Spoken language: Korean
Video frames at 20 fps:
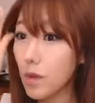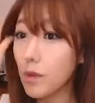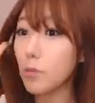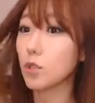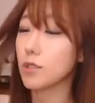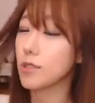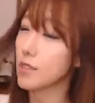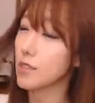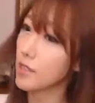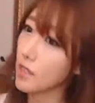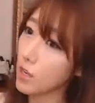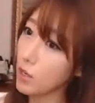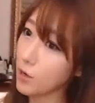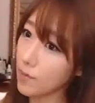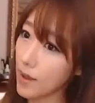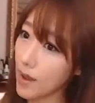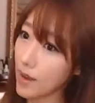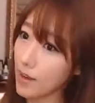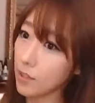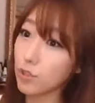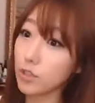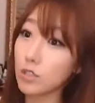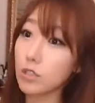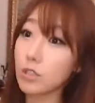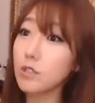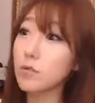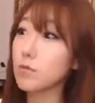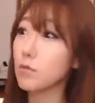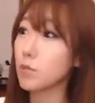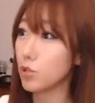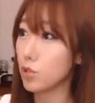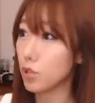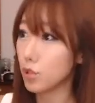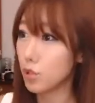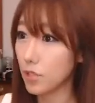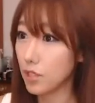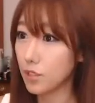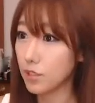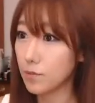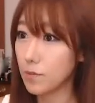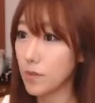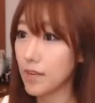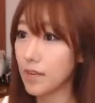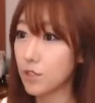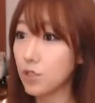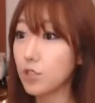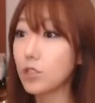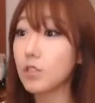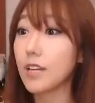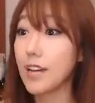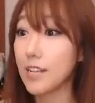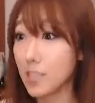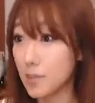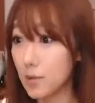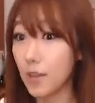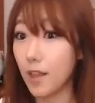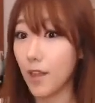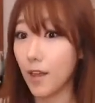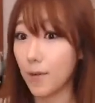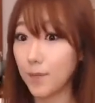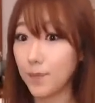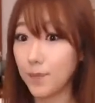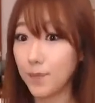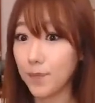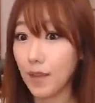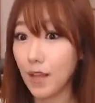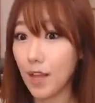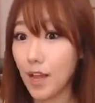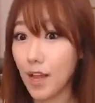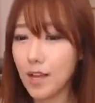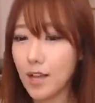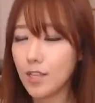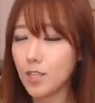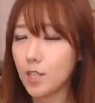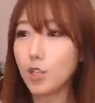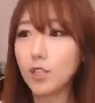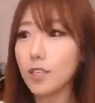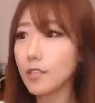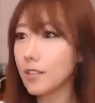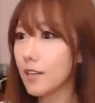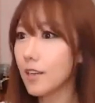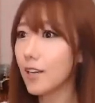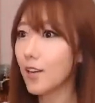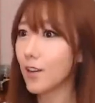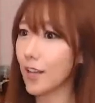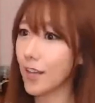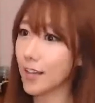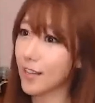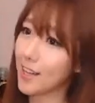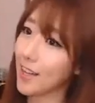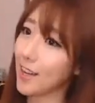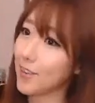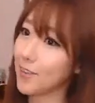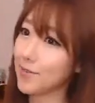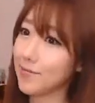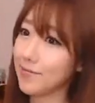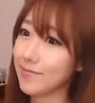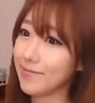뭐 시니어 매니저, 뭐 주니어 매니저 이렇게 하시면 돼요. 절대 틀린 건 아니에요.